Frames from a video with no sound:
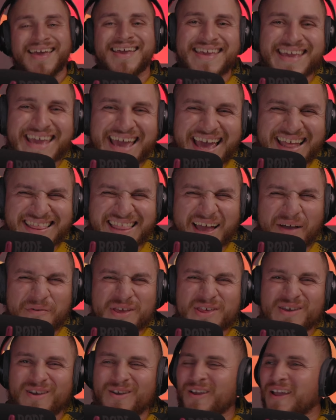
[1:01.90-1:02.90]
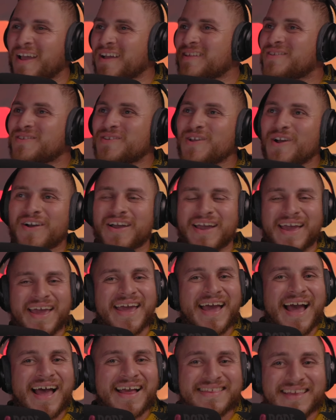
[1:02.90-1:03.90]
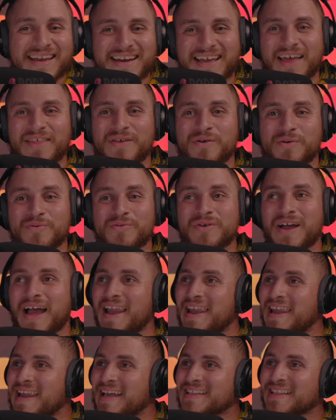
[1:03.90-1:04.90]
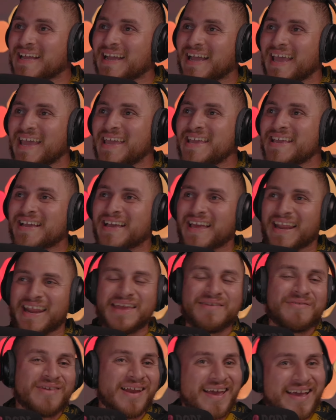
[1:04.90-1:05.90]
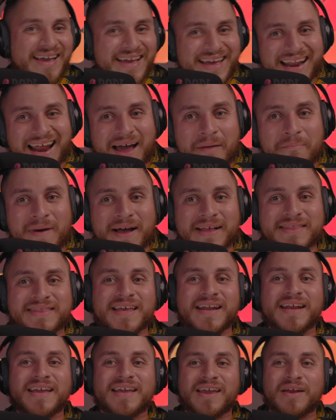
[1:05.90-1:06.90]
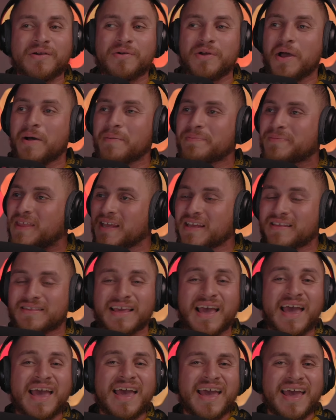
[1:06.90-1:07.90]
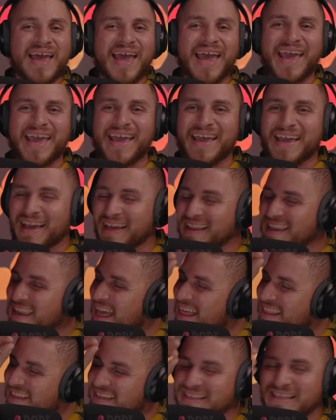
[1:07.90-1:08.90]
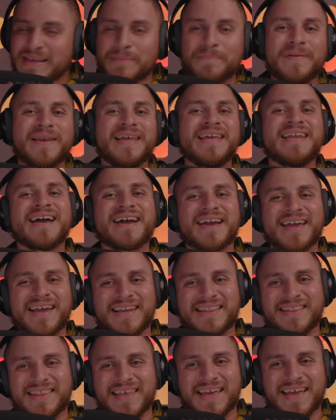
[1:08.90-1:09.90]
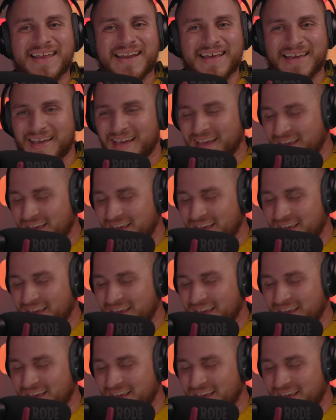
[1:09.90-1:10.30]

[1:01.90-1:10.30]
Y esta video reacción es acerca de un atleta que es increíble, gran Master en Carry Optics. Es eh, la disciplina que él tiene